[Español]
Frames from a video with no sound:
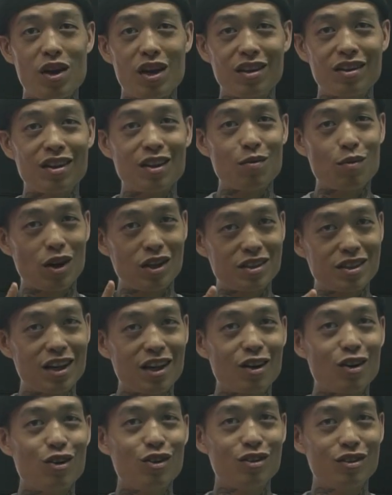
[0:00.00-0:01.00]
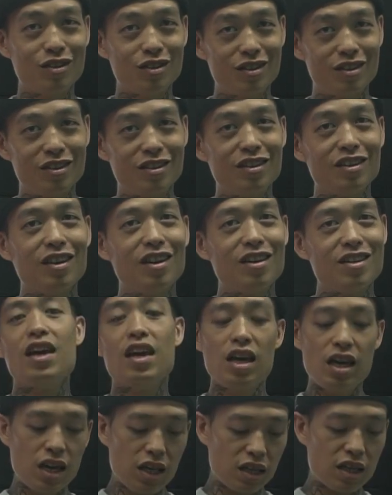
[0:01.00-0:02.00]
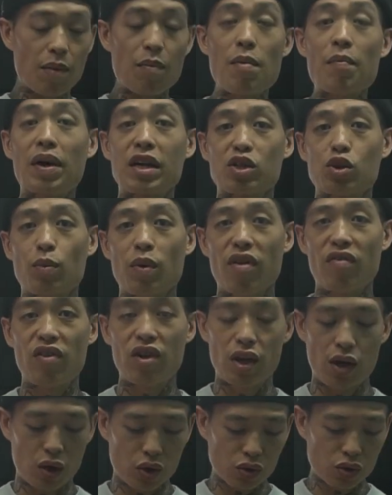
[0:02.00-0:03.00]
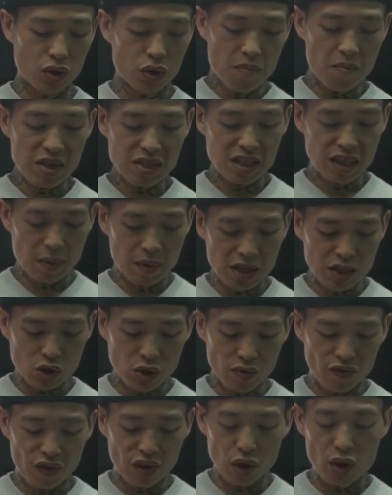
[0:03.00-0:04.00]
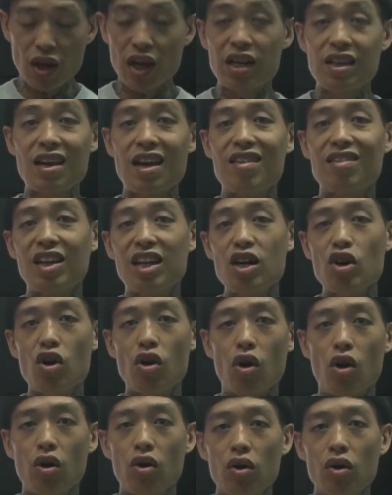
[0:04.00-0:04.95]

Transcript: mien, tenemos que hacerlo y también para sopa de fideos. Básicamente son fideos de harina de trigo,